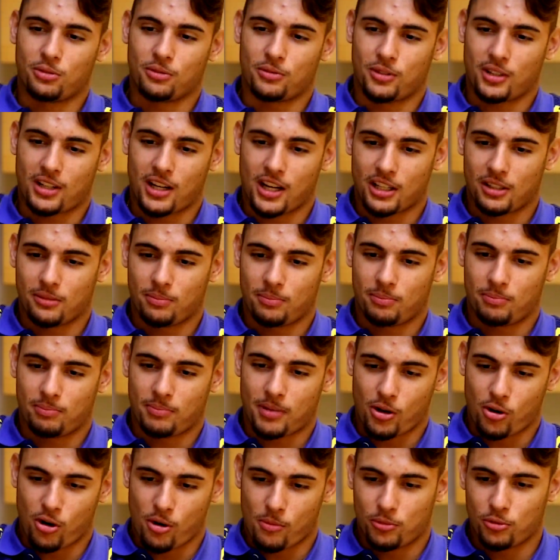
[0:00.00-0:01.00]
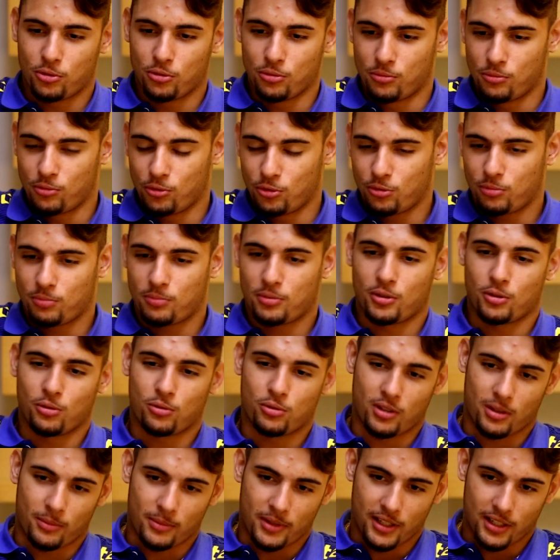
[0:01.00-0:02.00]
convocado pra Copa do Mundo,
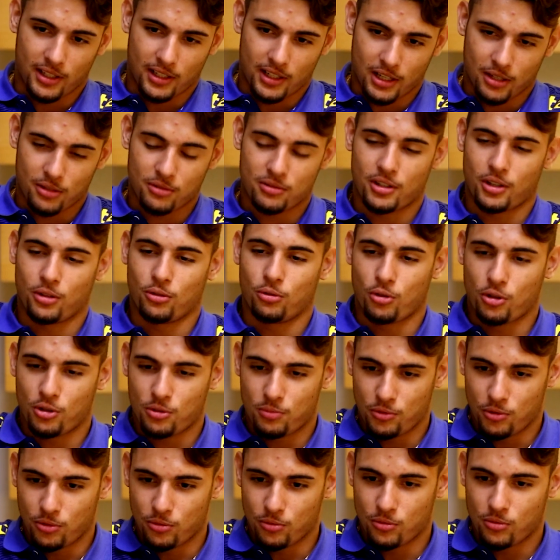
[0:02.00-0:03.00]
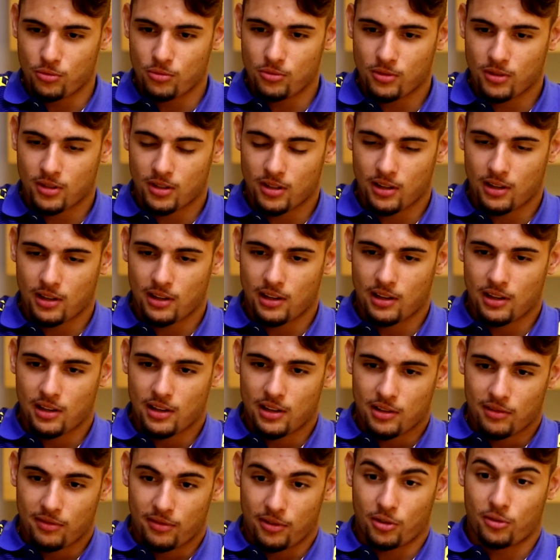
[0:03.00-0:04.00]
Sul-Americano, sendo 2001.
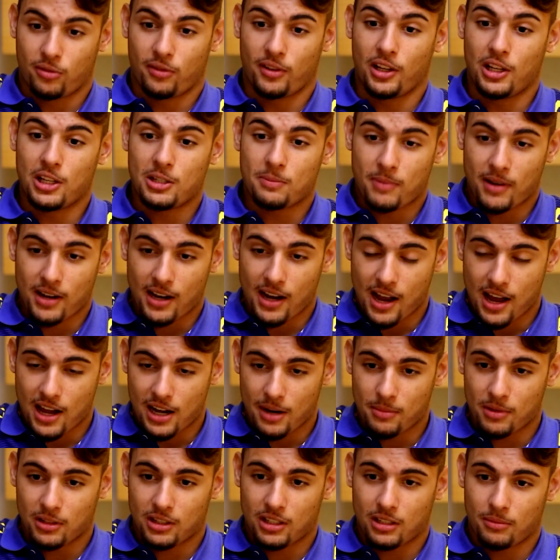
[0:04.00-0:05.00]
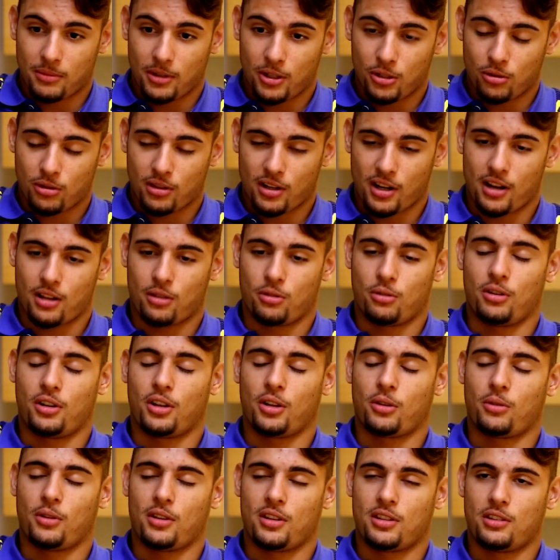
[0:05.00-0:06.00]
Fico feliz pra caramba também do treinador
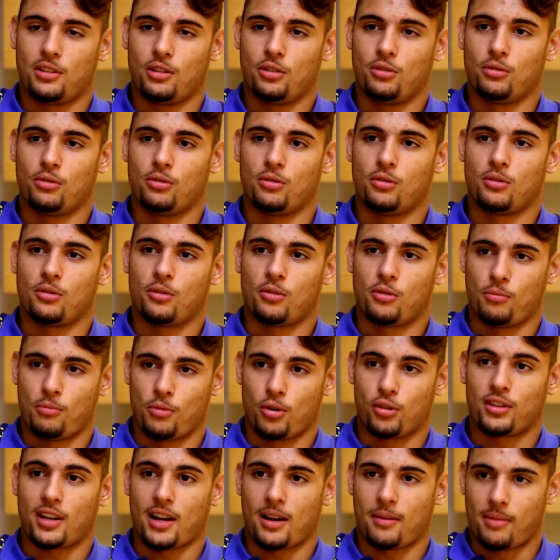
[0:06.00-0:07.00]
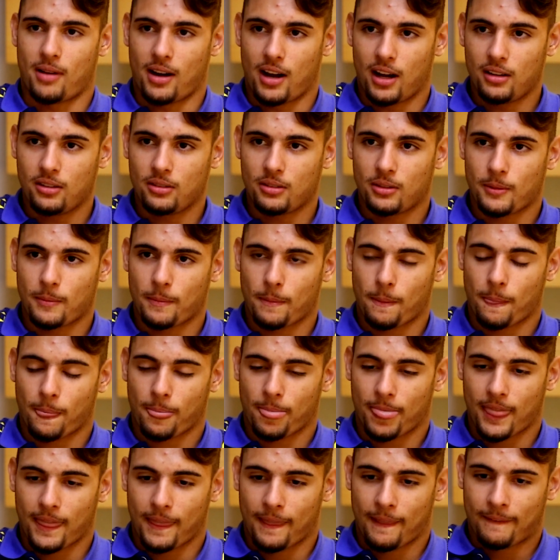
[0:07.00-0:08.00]
ter conhecido meu trabalho.
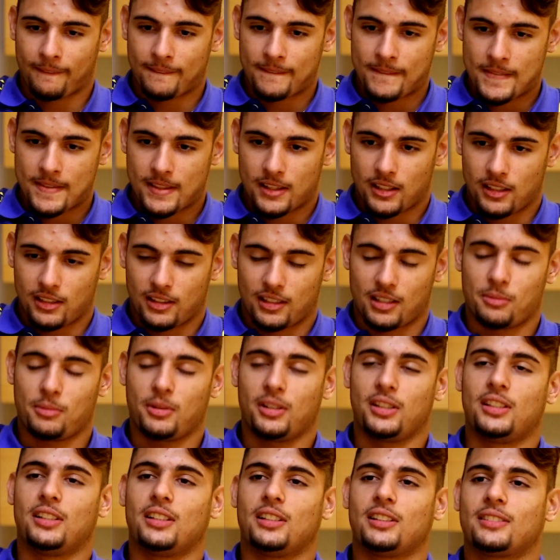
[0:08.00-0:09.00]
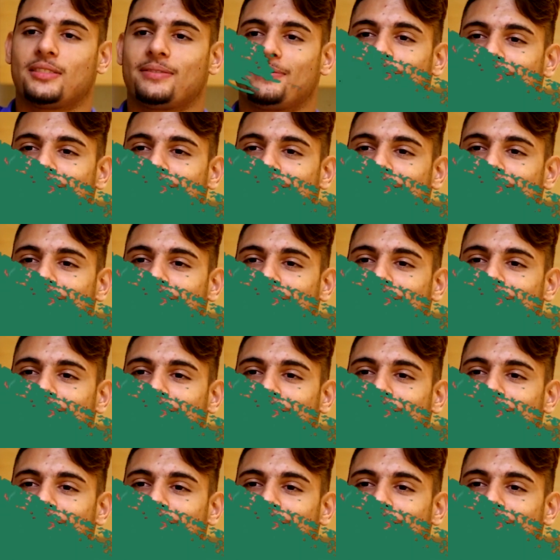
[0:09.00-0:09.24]
tamo aí.